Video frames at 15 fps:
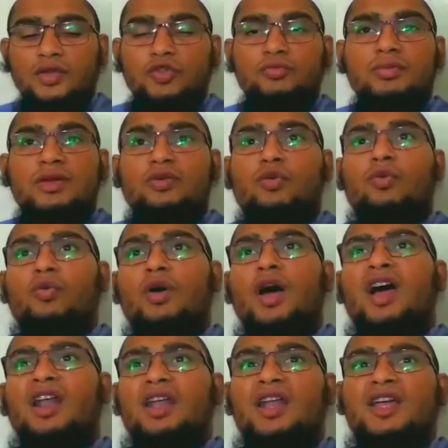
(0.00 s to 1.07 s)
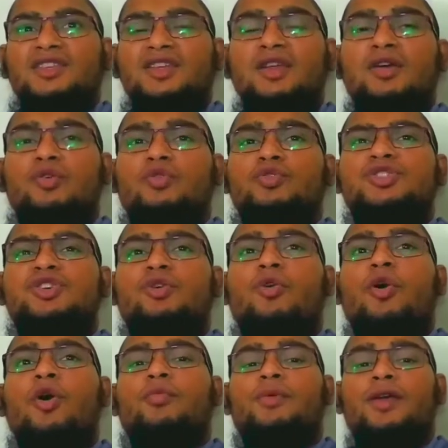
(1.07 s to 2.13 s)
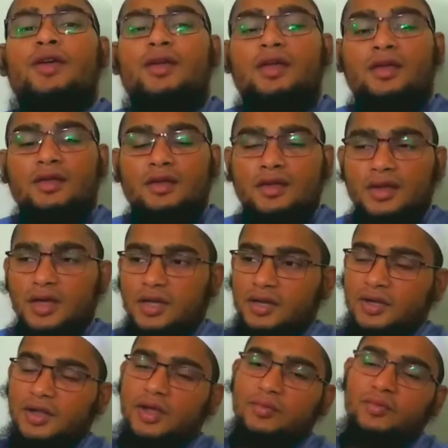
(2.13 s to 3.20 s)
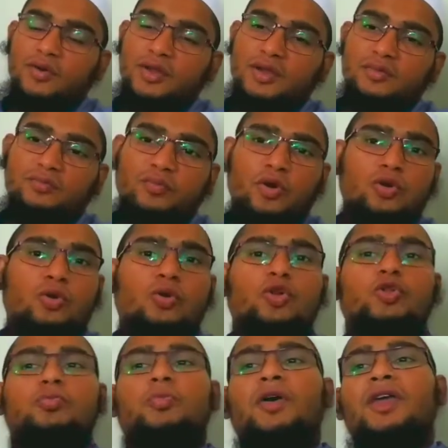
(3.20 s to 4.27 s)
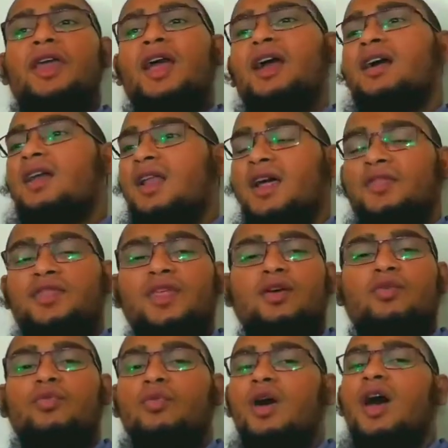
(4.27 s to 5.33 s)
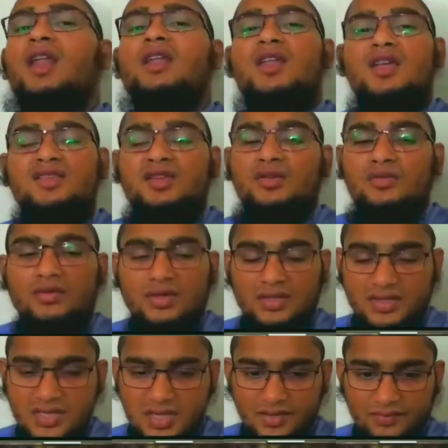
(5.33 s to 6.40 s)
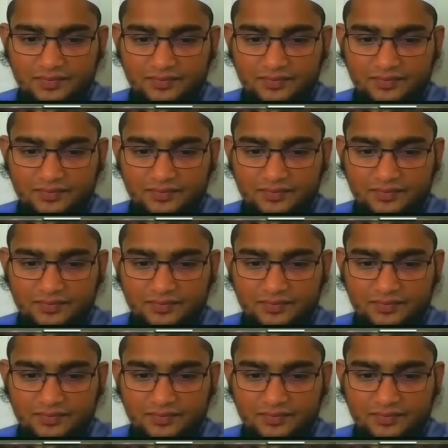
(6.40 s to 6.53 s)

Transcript: তুমি কোরআন নাজিল করেছো কবে আল্লাহ বলেন বরকতময় এক রাতে কোরআন নাজিল করেছি